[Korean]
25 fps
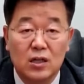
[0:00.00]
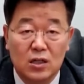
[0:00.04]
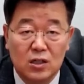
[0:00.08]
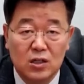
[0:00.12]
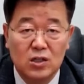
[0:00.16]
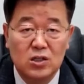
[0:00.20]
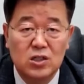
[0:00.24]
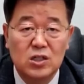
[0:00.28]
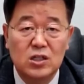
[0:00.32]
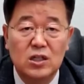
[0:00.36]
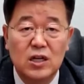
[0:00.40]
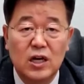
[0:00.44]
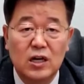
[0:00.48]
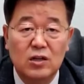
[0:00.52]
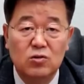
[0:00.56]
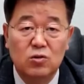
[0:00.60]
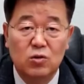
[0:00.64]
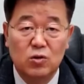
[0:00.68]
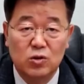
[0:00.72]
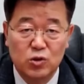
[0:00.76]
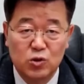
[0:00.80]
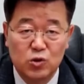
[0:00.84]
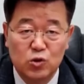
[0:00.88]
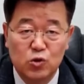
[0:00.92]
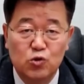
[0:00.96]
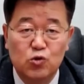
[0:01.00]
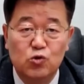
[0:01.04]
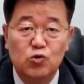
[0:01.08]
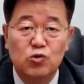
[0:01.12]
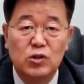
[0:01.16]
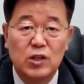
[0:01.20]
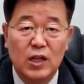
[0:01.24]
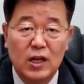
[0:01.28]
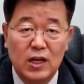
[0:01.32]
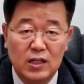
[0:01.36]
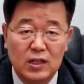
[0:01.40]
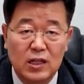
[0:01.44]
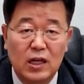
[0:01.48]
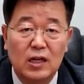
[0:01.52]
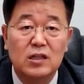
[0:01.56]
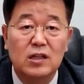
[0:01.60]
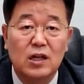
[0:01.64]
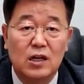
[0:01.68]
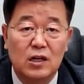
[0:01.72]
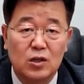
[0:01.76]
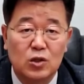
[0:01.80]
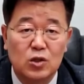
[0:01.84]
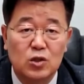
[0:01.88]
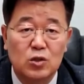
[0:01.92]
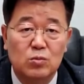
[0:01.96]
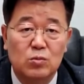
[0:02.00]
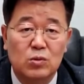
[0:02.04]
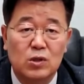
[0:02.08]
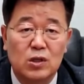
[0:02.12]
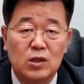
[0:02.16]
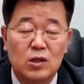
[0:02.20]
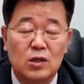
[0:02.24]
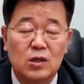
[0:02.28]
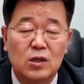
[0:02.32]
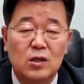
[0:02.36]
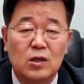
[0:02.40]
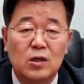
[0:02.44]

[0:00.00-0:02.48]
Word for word: 그 신앙도 수준 따라 다르다는 것입니다.